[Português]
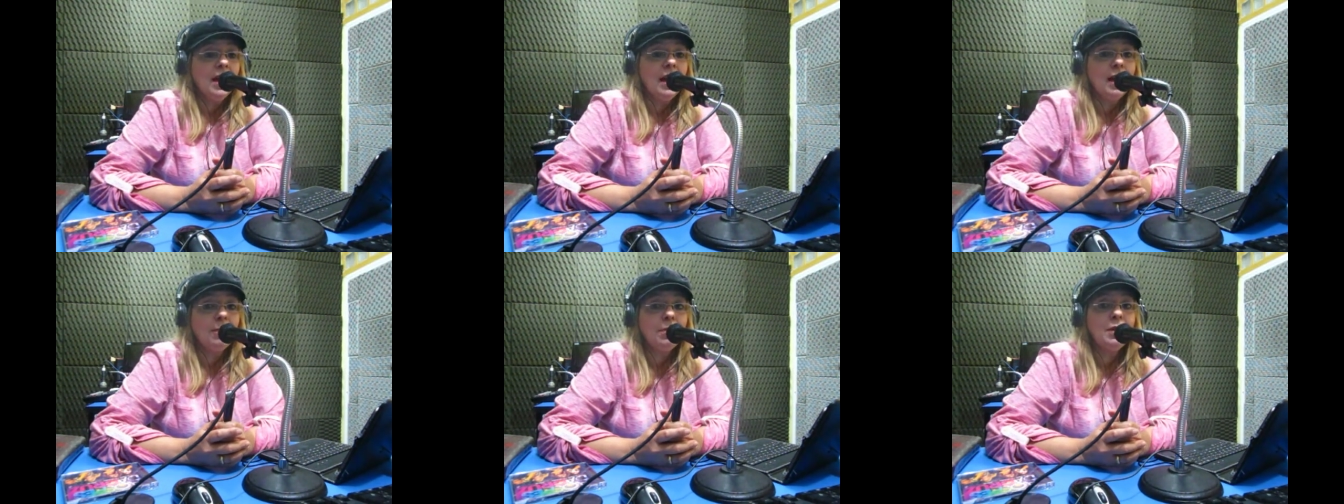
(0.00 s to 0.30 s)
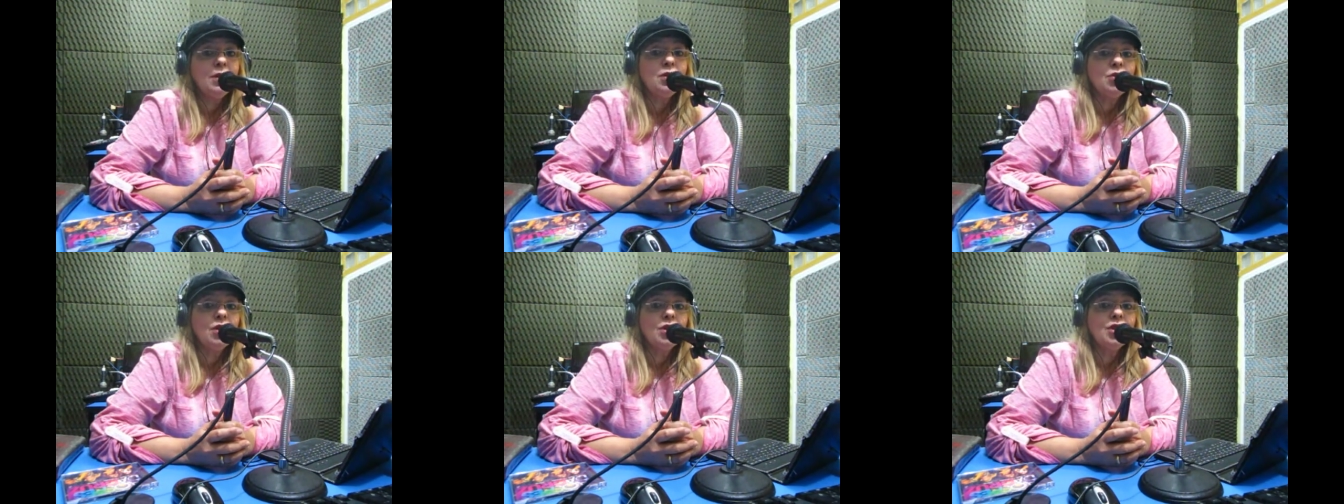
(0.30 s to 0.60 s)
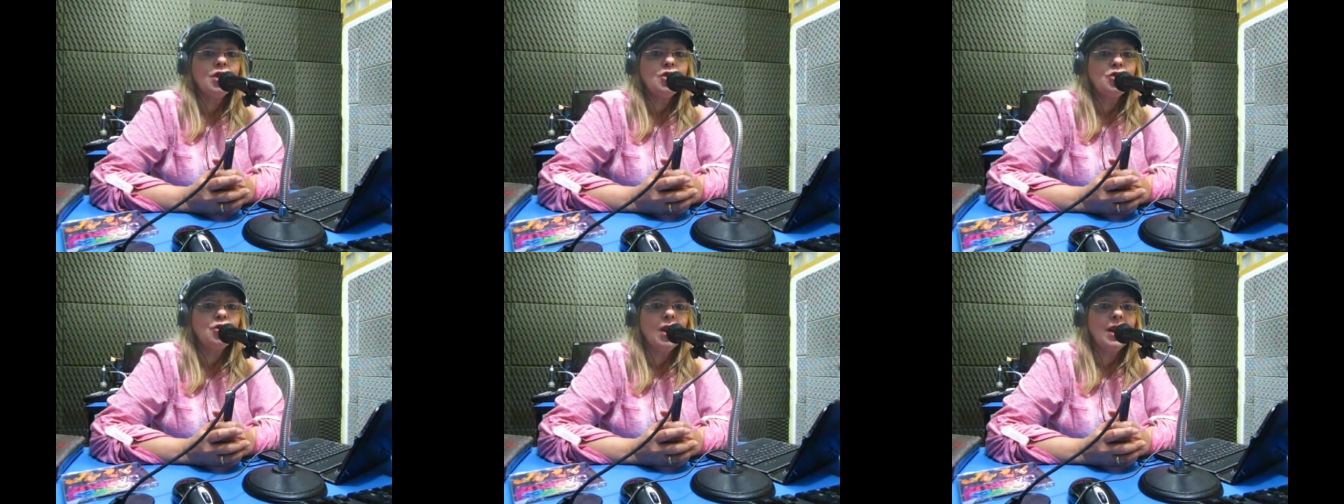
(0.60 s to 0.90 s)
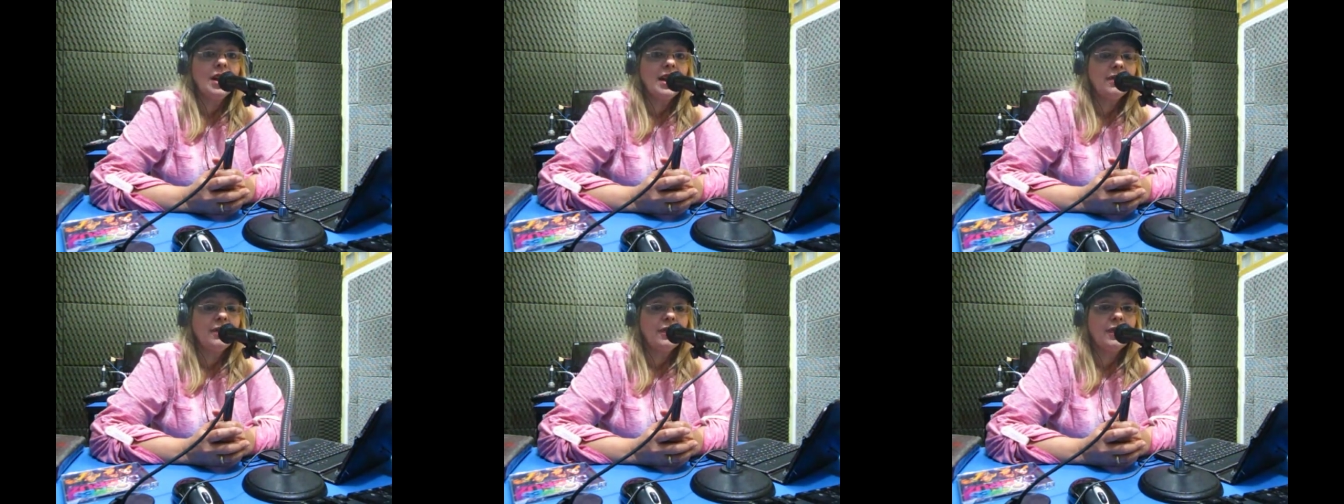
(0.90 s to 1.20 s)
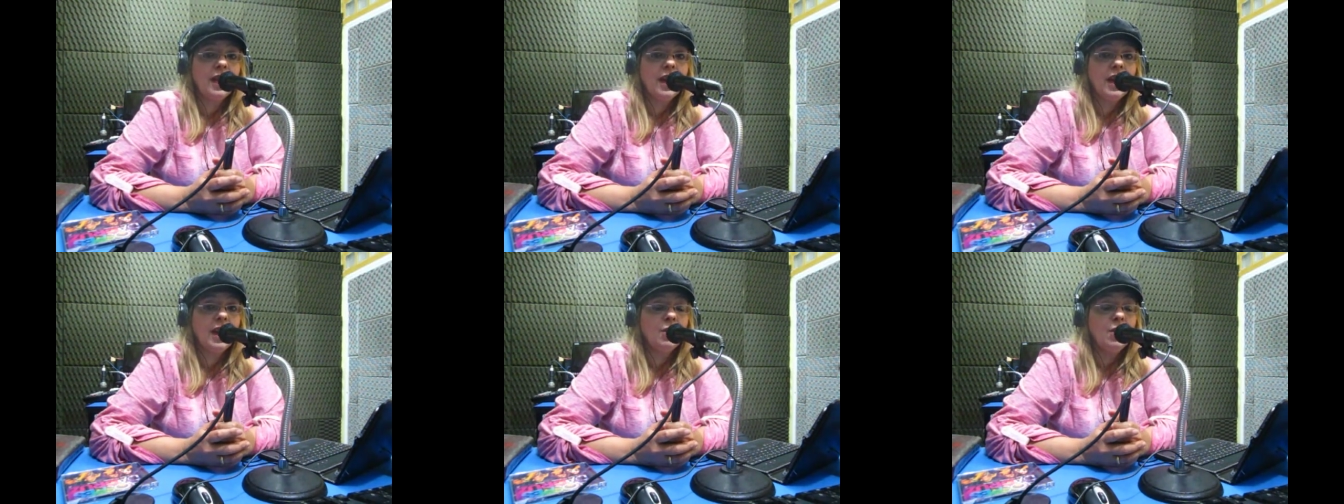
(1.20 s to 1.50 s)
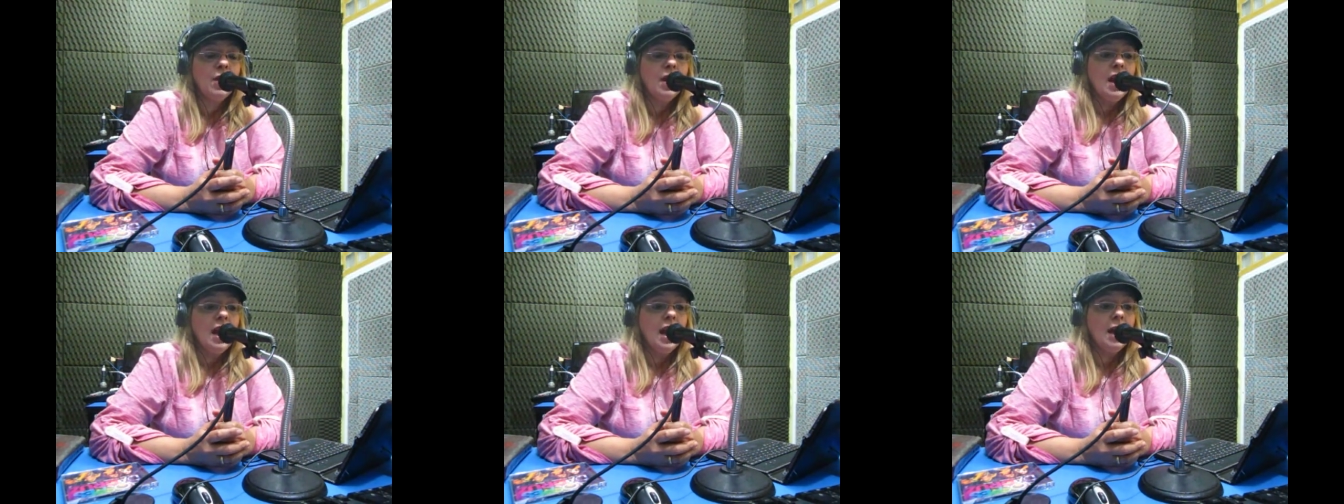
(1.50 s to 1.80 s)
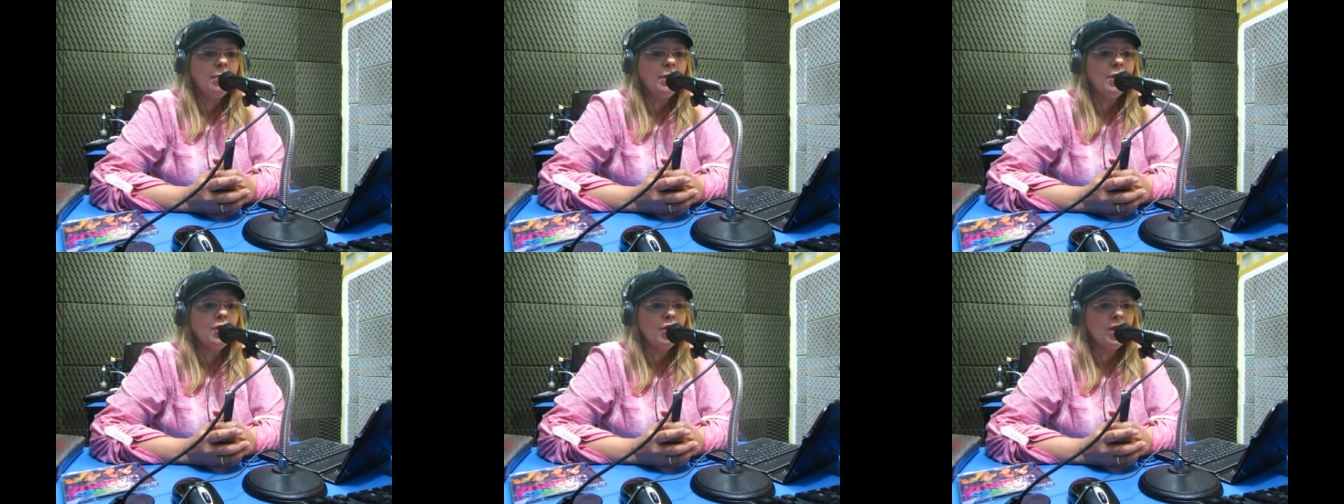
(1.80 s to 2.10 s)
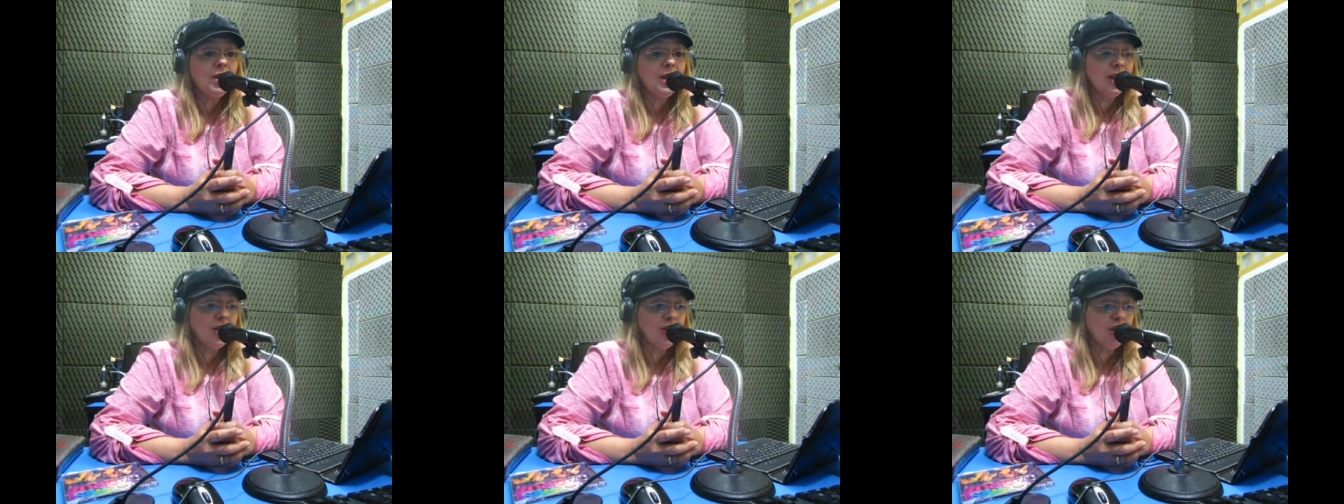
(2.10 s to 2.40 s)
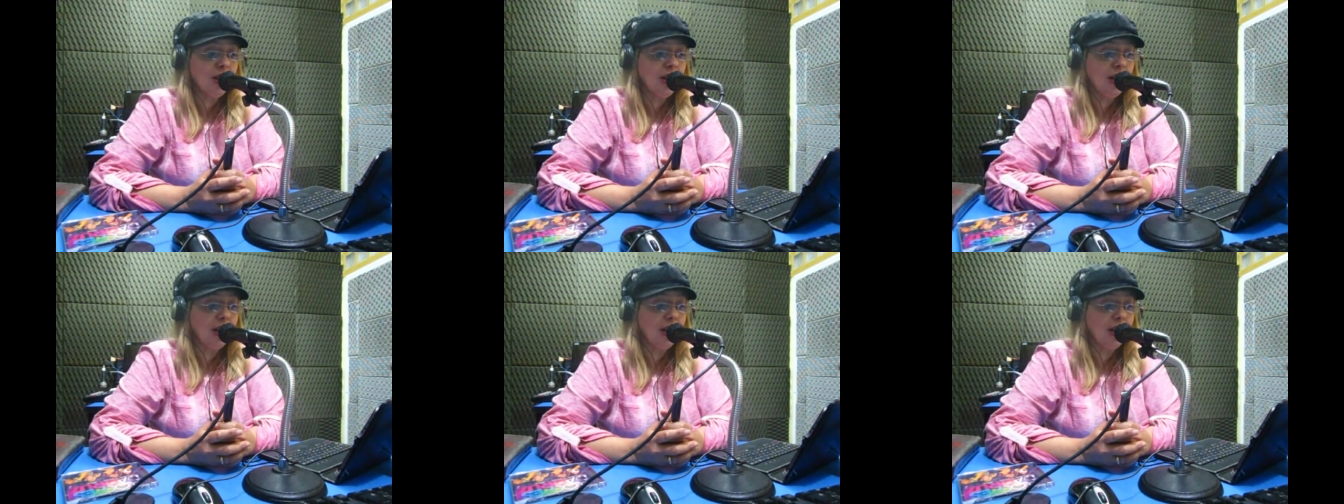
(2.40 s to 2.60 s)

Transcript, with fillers: a pessoa já te olha feio, a pessoa está te